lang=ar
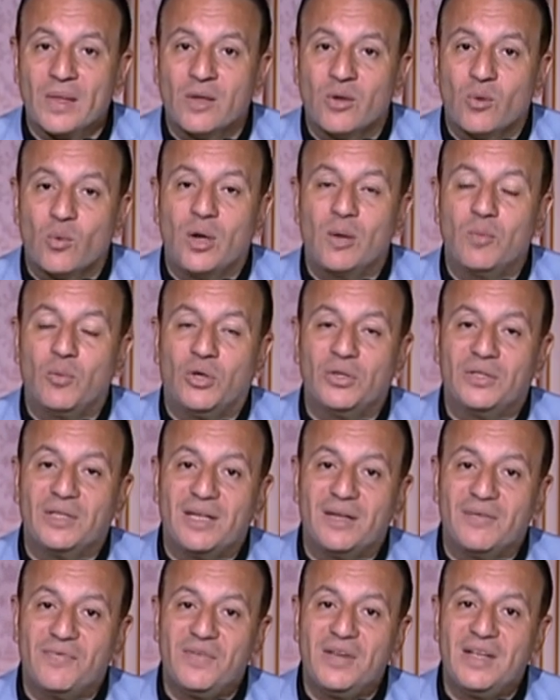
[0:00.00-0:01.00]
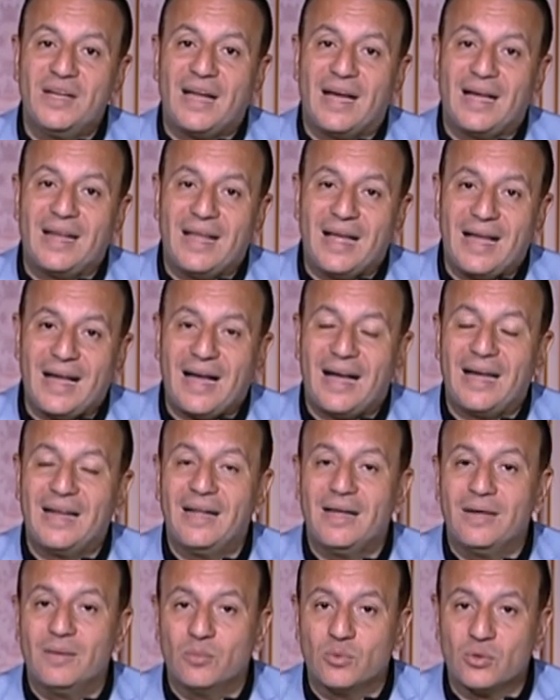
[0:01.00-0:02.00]
والمحترفين على
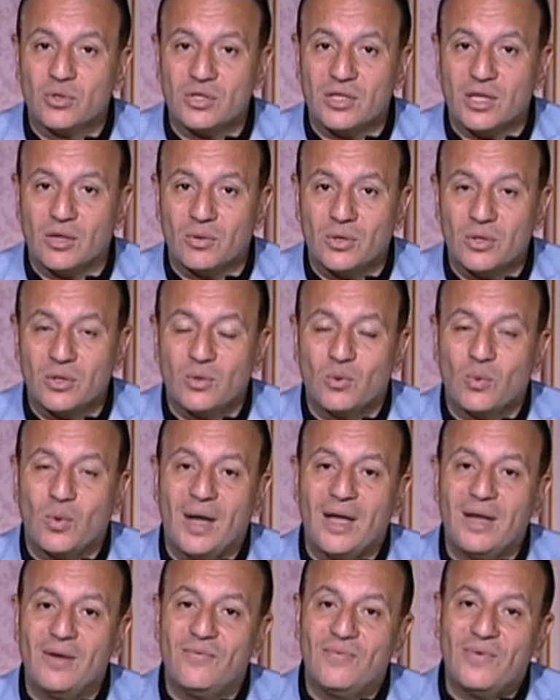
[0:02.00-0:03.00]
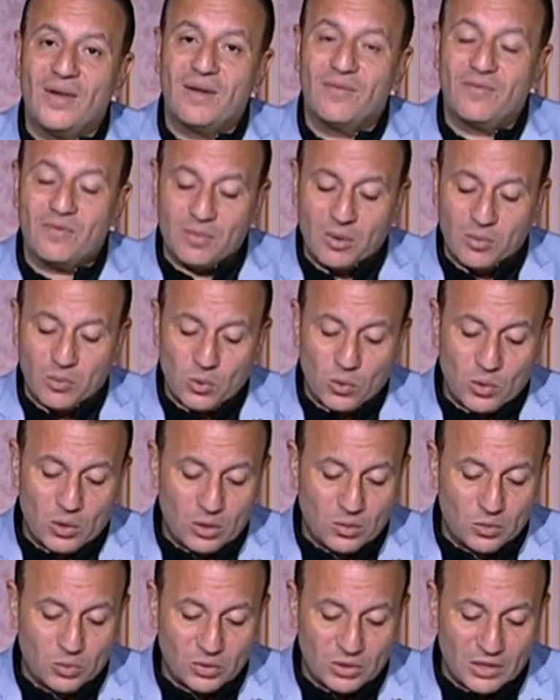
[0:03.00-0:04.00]
أعلى مستوى وألف ألف
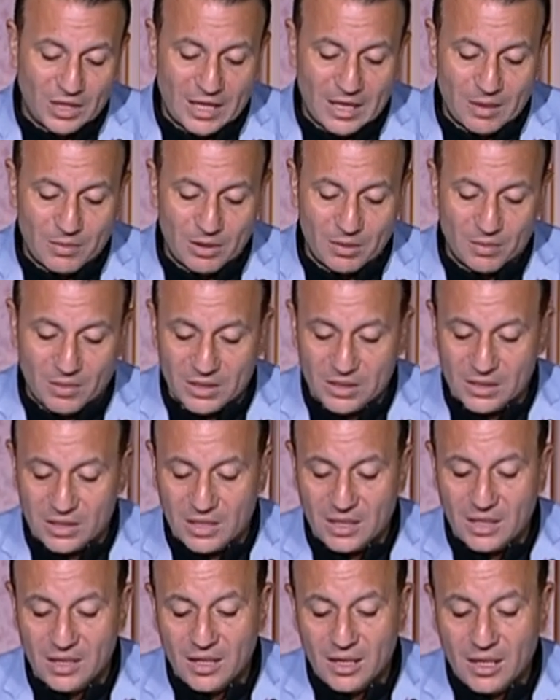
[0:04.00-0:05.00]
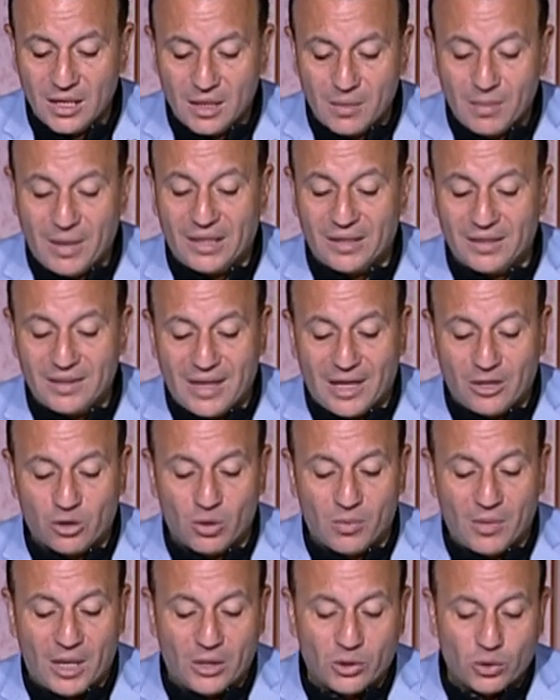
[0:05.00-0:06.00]
مبروك للمنتخب المصري بعد
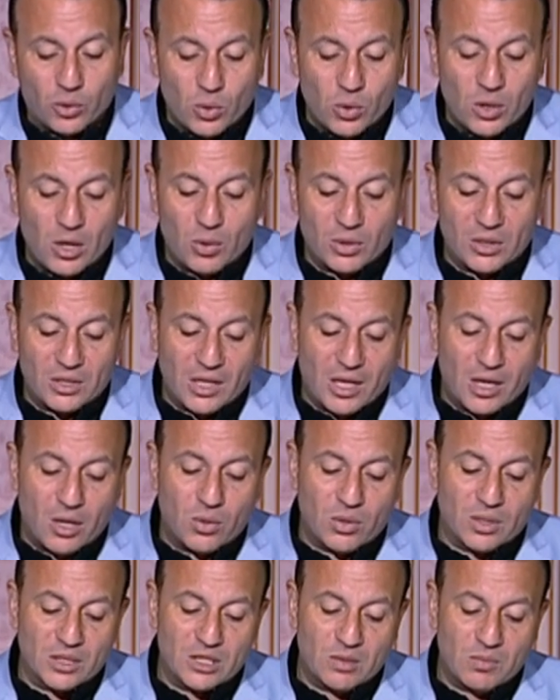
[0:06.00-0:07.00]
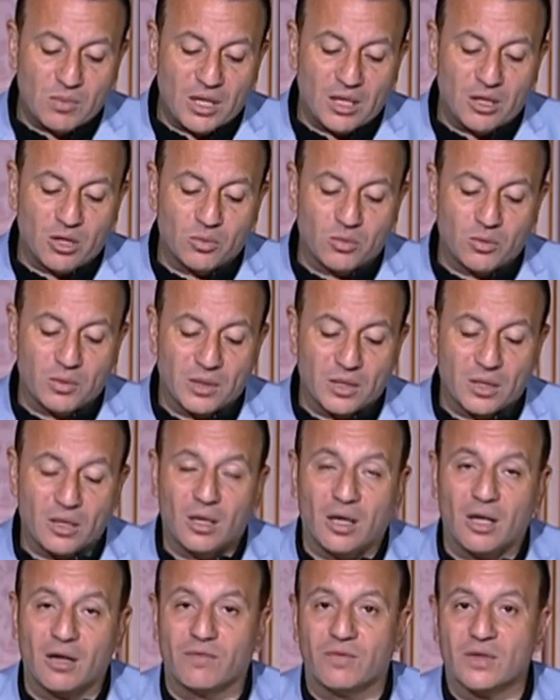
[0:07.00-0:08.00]
التعادل مع أنجولا والتأهل رسميا
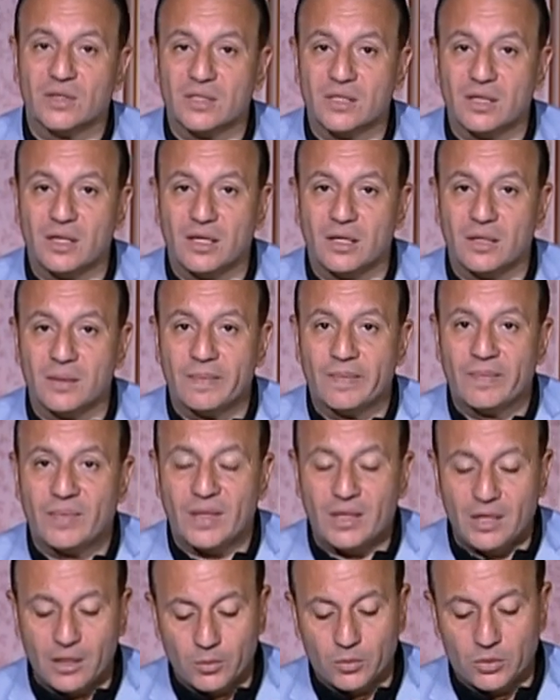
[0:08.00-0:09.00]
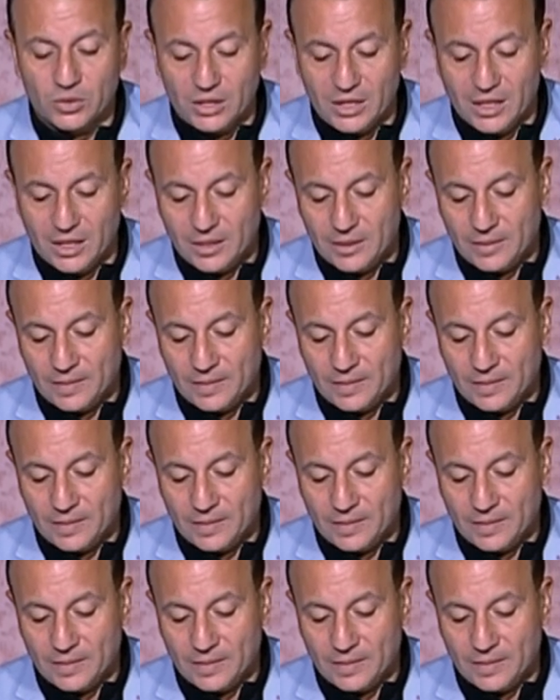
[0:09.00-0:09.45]
للمباراة الفاصلة للمونديال